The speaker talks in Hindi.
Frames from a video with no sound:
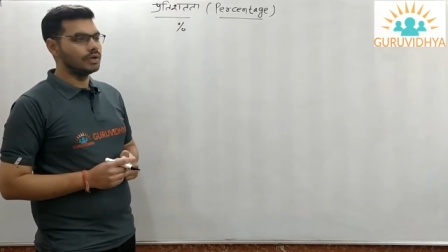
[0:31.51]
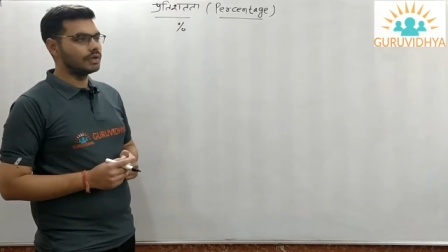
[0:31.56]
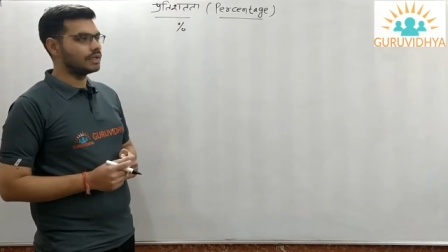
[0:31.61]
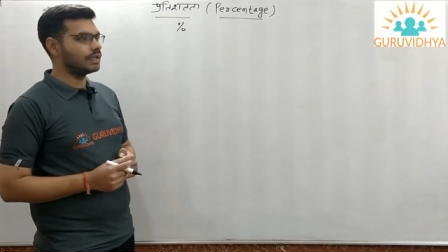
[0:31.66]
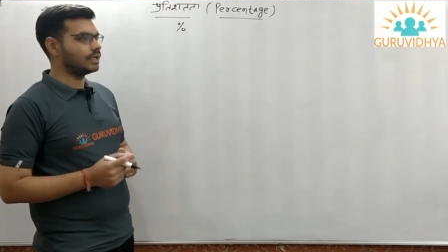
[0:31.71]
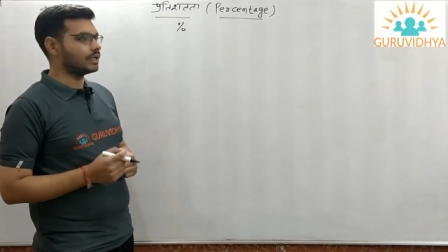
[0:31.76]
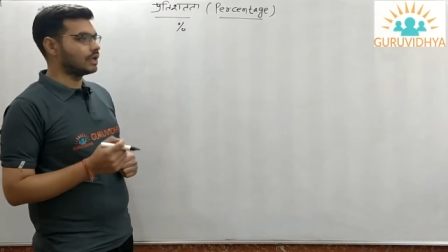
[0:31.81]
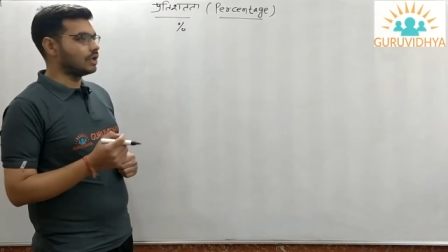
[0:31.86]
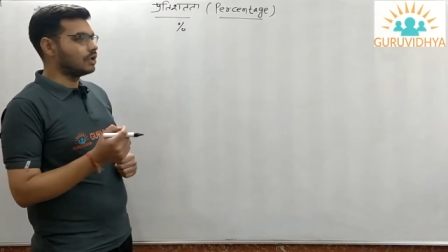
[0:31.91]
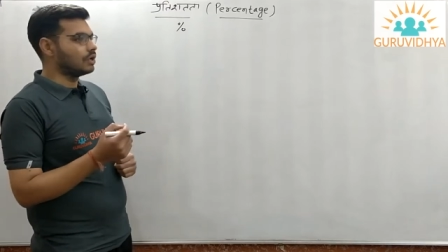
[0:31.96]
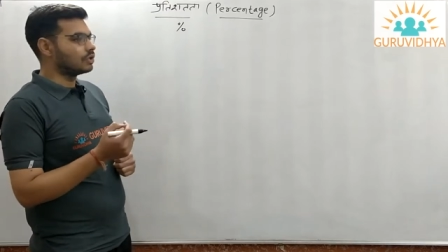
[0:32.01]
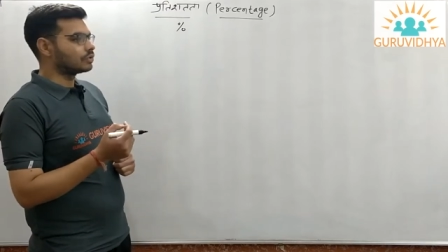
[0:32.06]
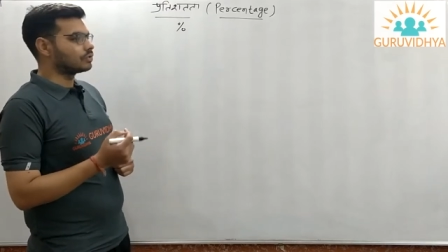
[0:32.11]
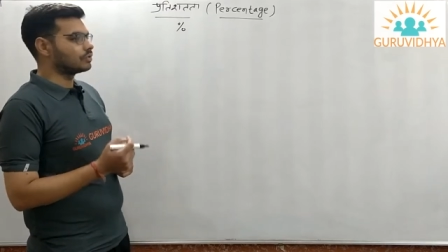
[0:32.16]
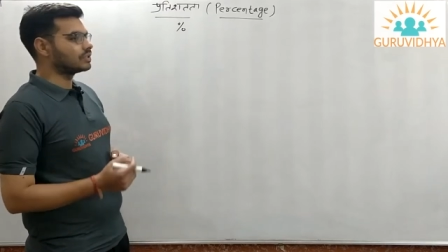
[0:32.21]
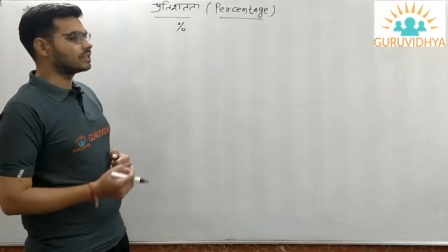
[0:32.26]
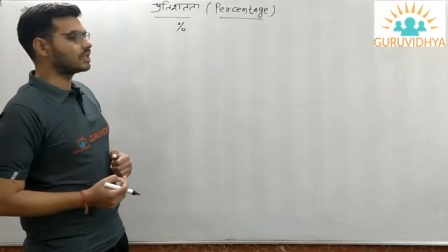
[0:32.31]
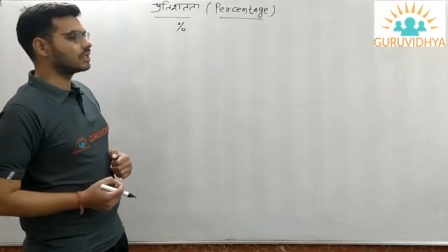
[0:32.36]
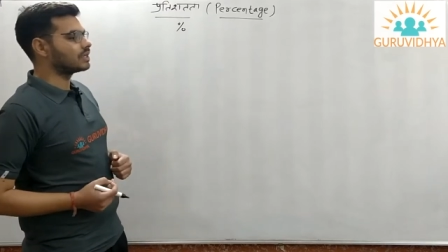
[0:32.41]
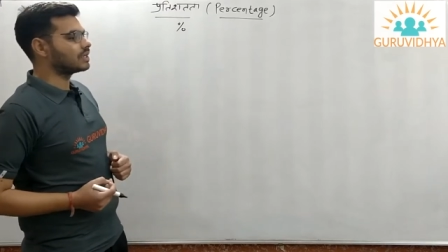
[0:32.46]
ठीक
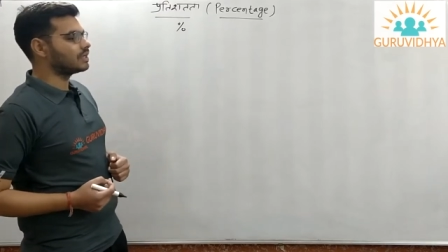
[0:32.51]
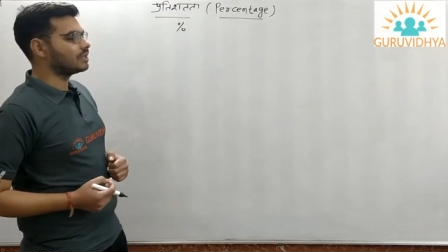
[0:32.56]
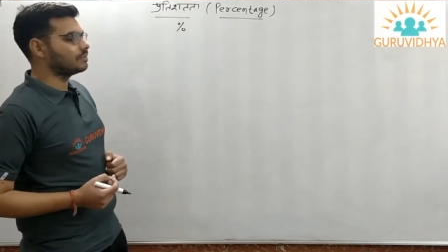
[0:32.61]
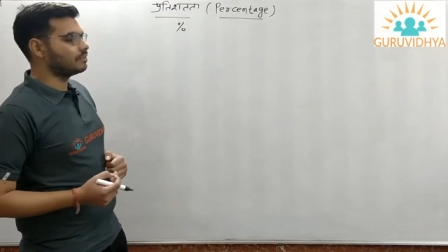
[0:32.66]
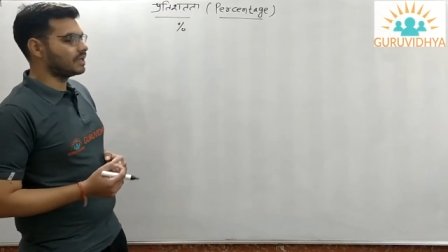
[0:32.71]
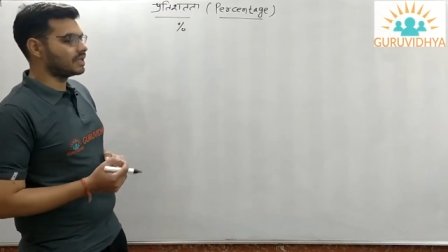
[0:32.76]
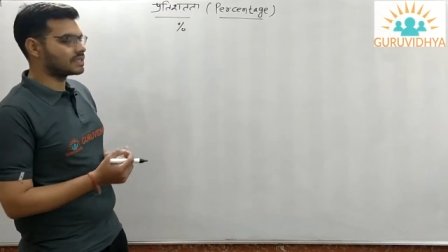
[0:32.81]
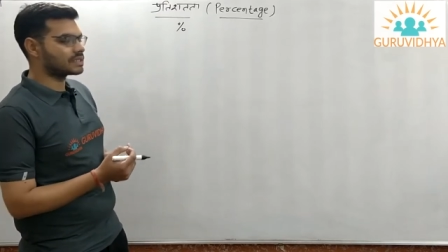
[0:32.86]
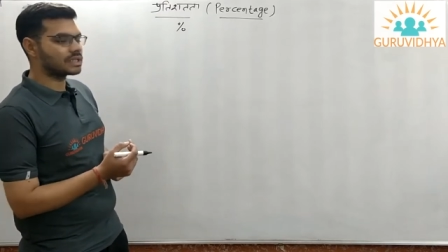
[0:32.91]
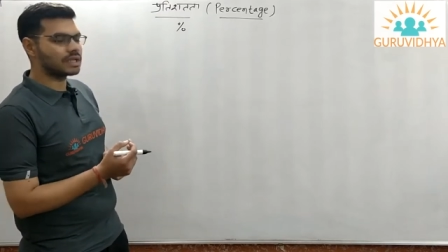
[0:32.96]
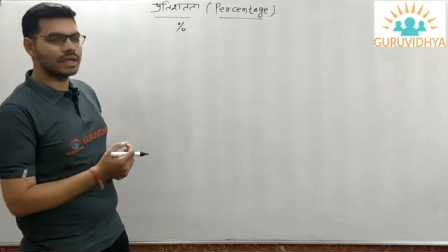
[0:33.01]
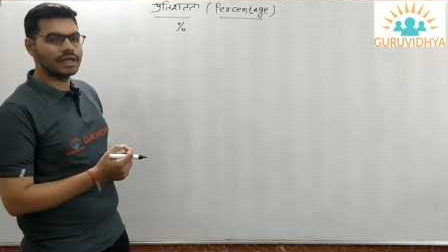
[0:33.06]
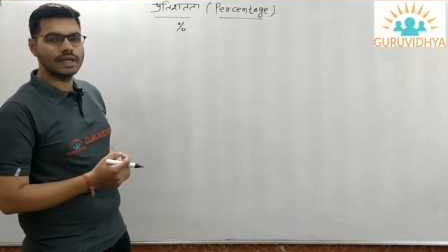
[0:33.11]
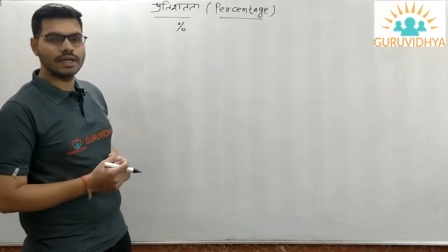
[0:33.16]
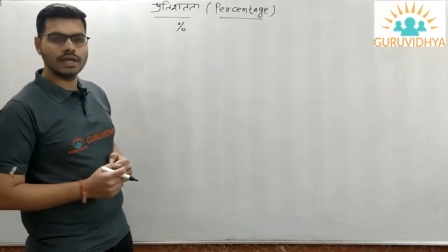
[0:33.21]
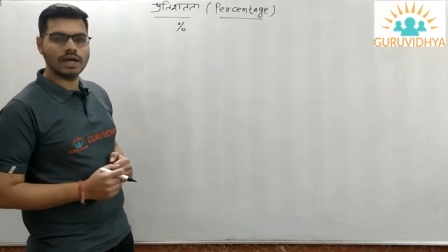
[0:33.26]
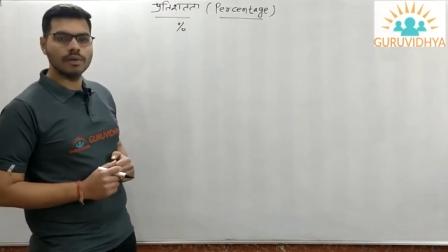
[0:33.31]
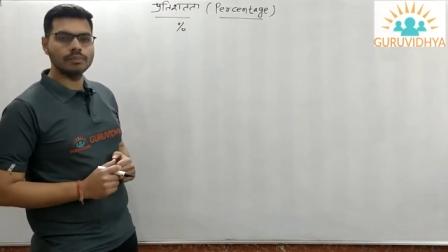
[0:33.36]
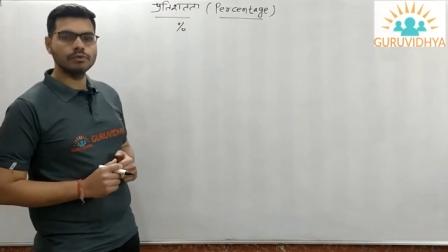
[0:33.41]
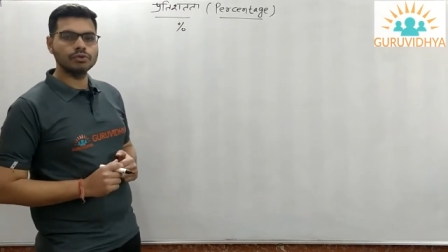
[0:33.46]
तो जनरली मैं इसका
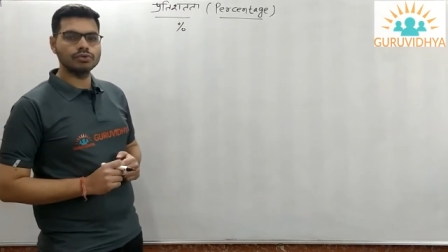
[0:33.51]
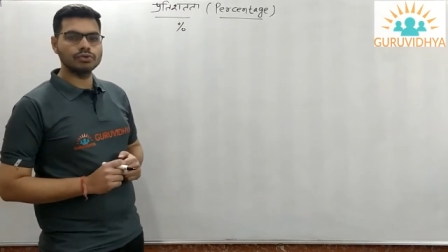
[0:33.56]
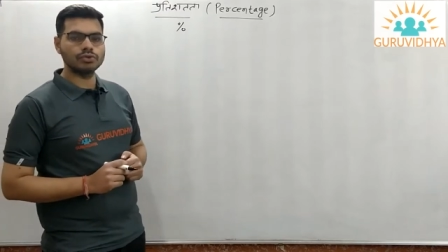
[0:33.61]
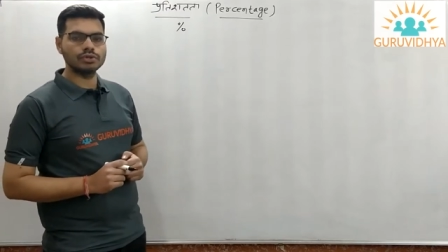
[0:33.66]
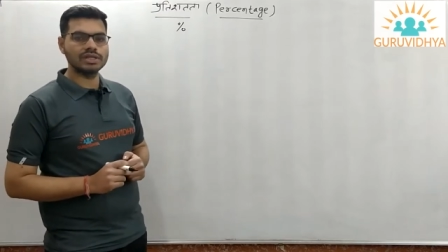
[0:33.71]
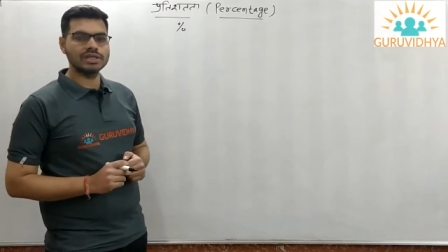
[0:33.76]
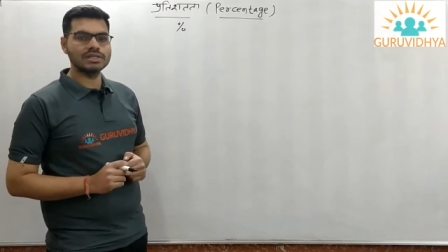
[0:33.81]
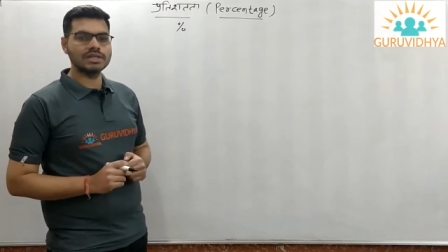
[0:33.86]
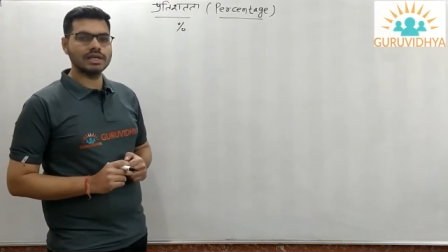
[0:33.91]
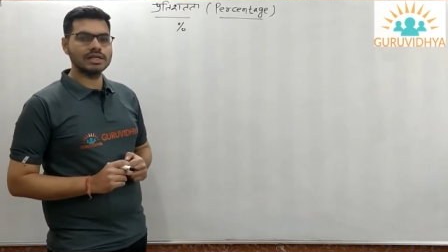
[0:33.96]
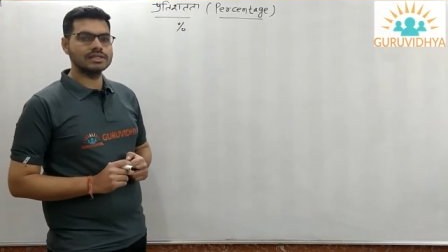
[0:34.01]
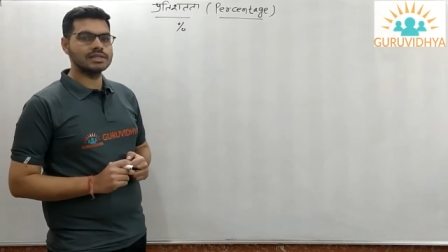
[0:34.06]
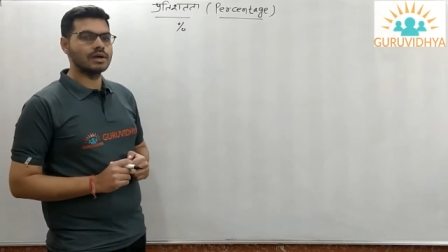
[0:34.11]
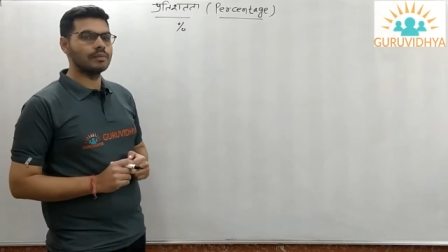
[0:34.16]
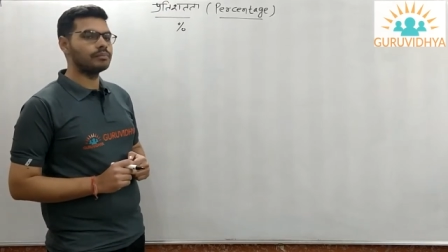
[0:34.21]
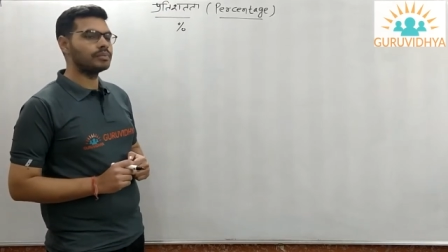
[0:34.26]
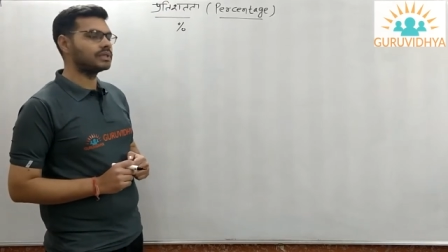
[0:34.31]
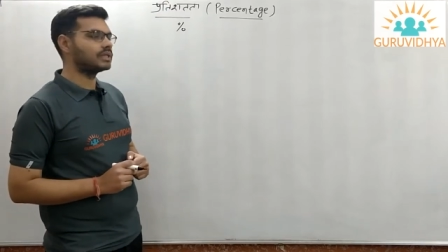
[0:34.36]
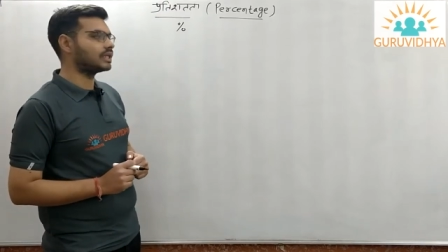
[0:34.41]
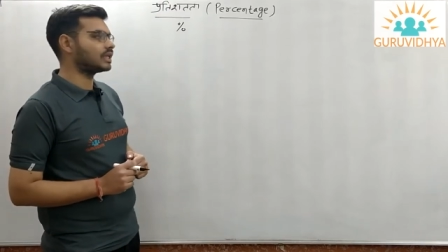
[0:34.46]
एक आपको छोटा सा
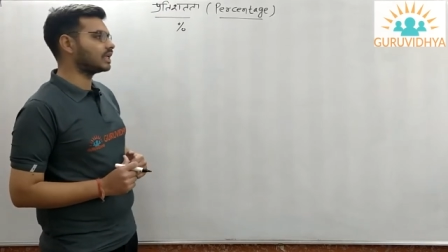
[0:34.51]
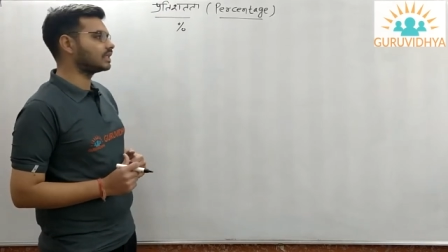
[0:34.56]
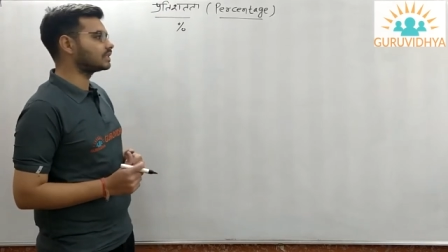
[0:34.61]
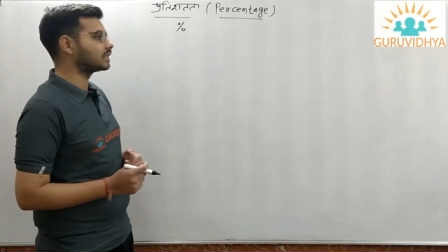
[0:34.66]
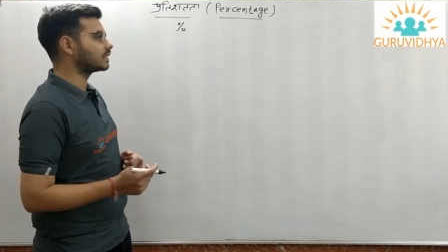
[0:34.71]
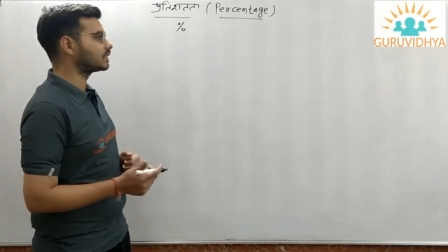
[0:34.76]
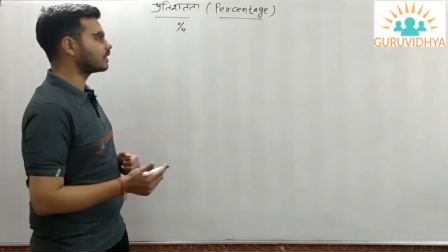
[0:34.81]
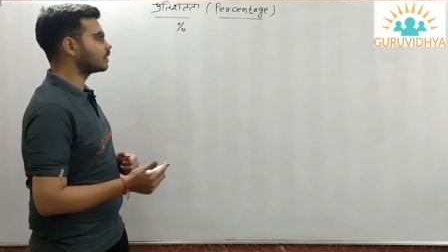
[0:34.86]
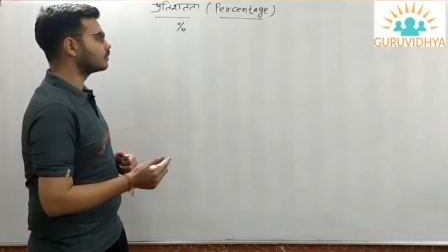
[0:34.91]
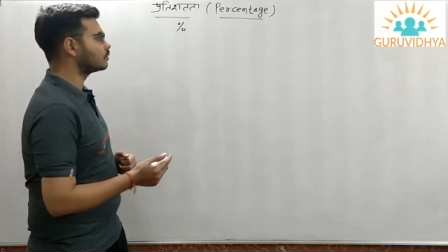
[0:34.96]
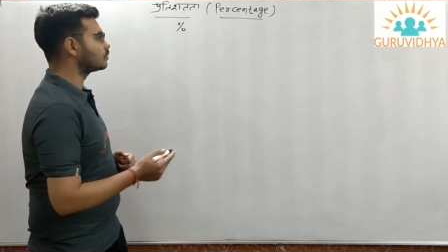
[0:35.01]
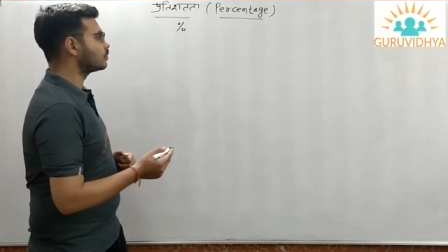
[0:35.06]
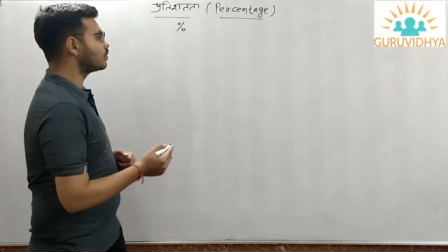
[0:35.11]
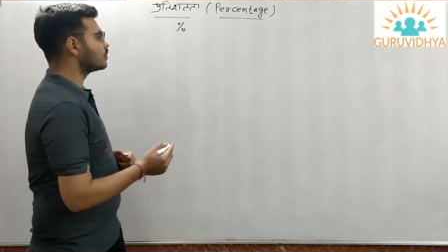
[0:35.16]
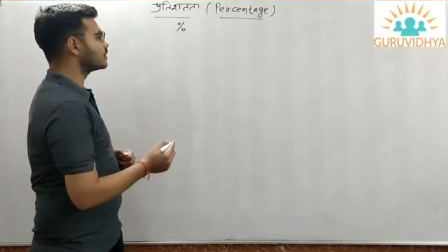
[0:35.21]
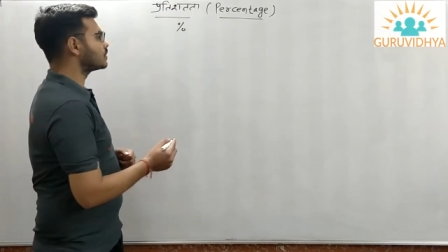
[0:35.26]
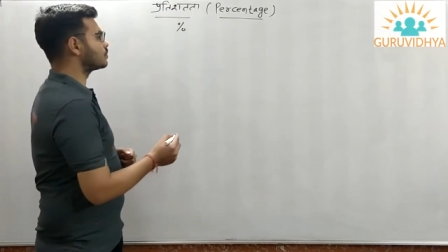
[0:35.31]
एग्जाम्पल देना चाहता हूँ दो